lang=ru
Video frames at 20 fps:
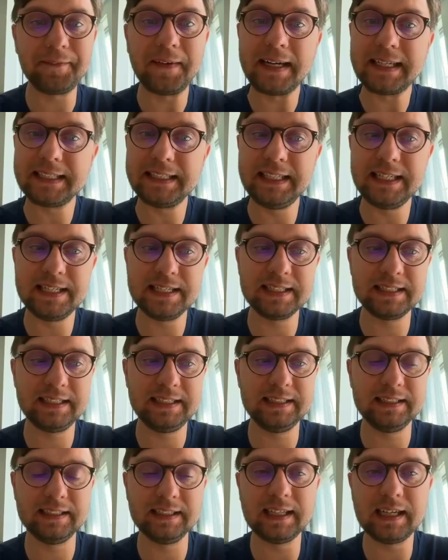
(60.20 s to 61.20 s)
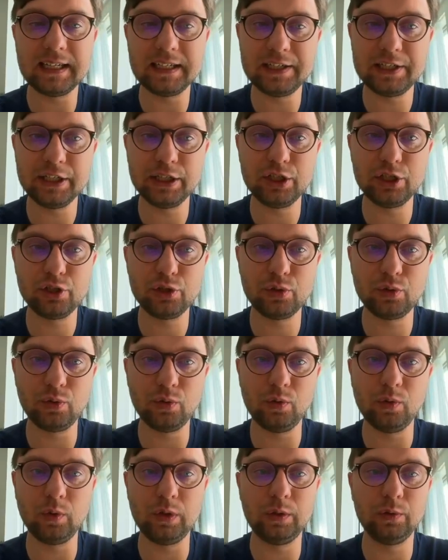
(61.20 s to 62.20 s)
фактически значит,
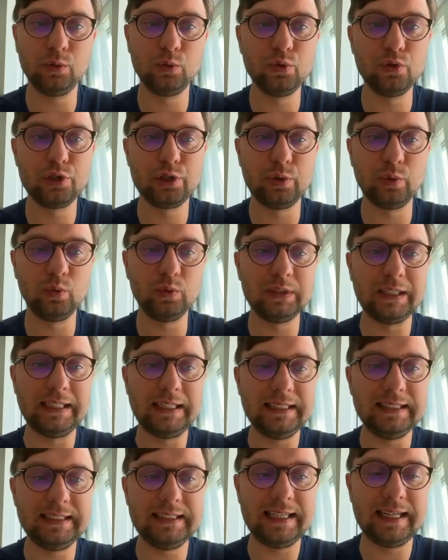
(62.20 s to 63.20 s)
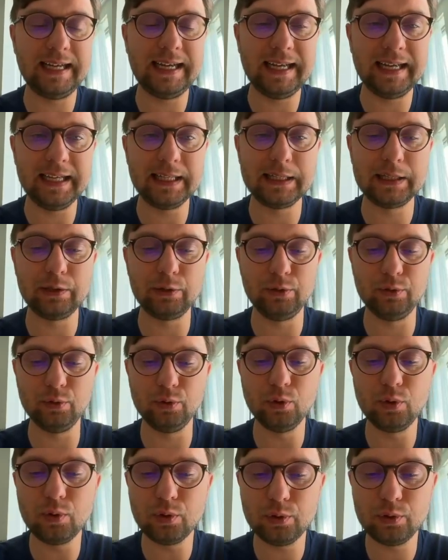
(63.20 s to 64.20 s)
что нужно удалить n
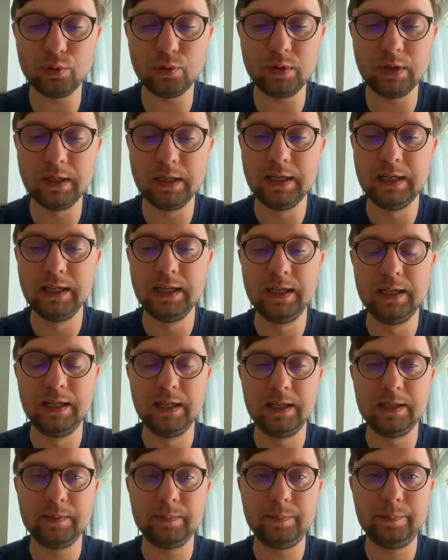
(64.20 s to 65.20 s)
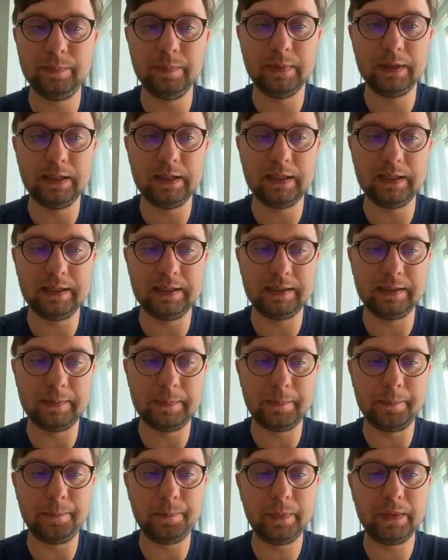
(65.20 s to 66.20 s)
ноду,
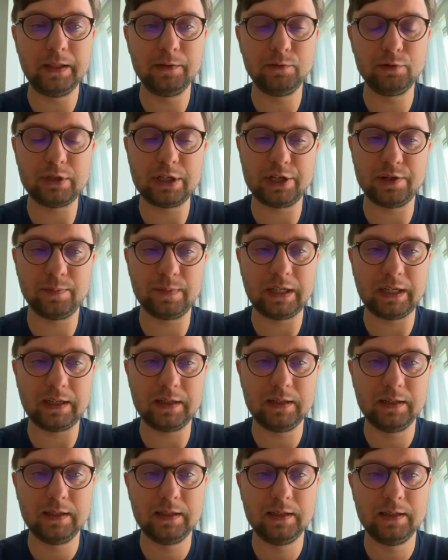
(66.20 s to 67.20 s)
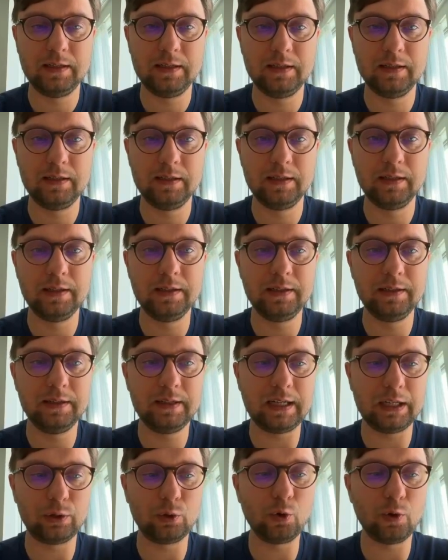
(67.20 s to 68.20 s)
эм, скажем так,
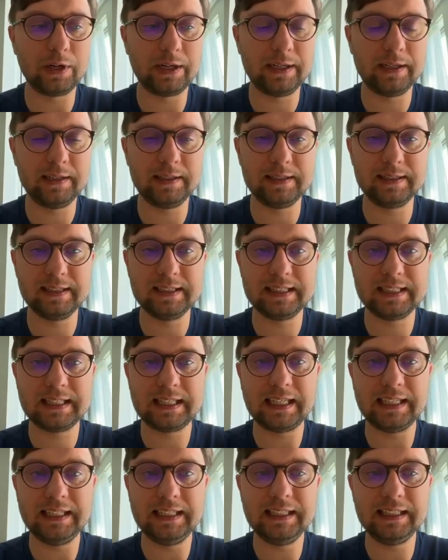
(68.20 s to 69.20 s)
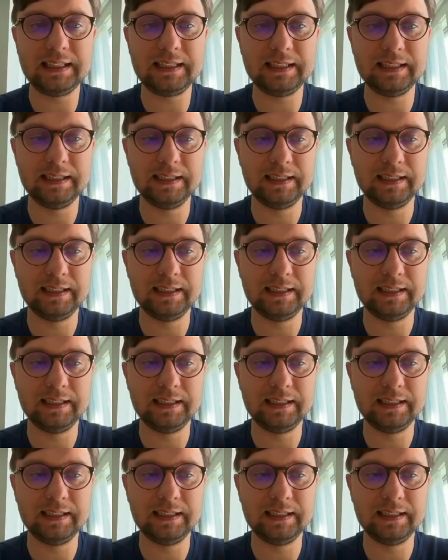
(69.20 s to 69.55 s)
которая стоит